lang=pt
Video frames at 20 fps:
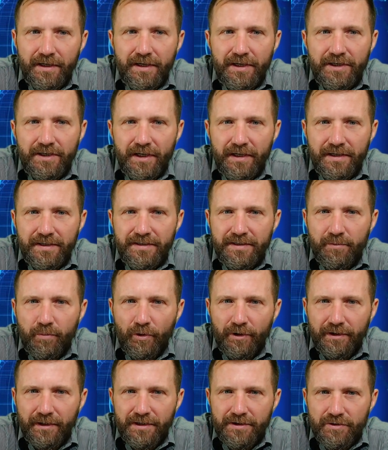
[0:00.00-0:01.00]
Já nas
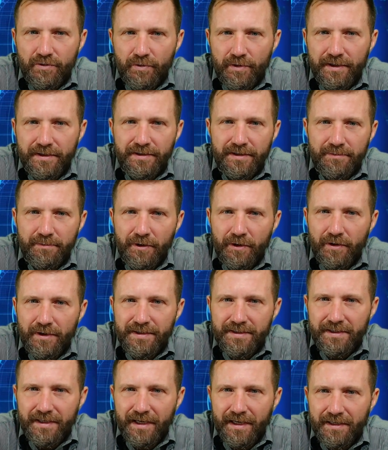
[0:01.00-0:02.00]
importações, as
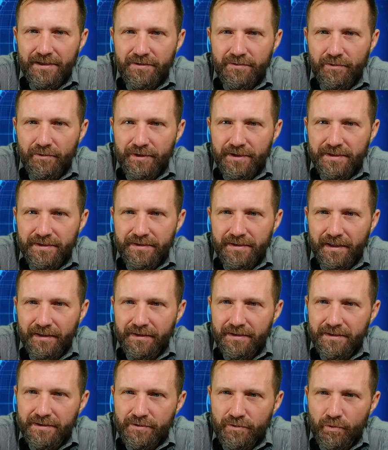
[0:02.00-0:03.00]
maiores quedas foram
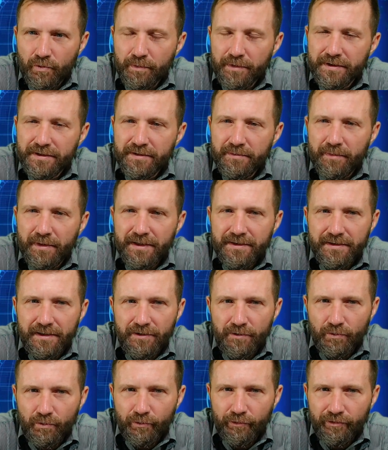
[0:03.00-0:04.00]
registradas nas compras de bens da
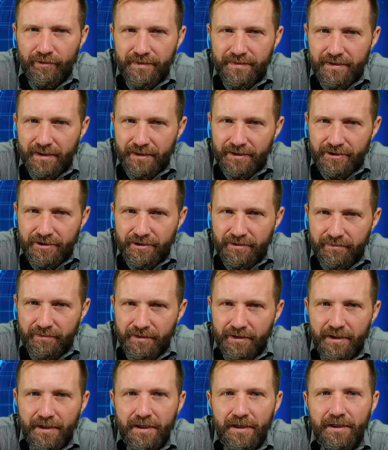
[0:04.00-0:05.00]
indústria extrativa,
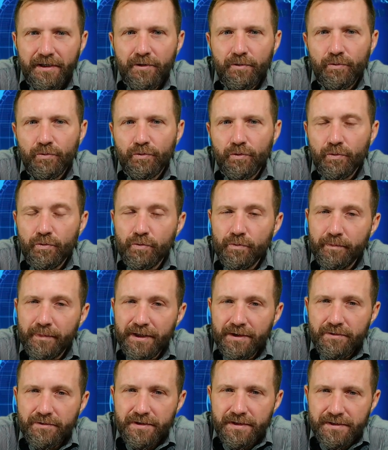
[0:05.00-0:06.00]
que contou com
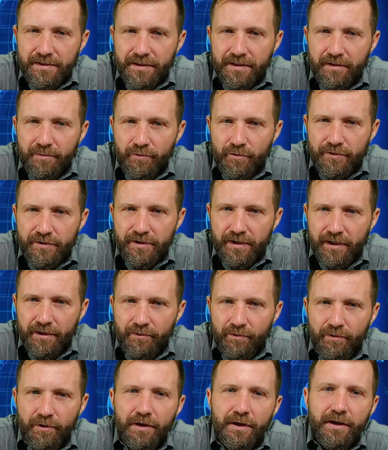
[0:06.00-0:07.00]
menos
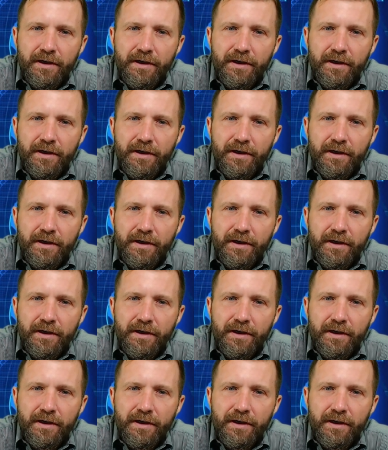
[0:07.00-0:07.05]
60%,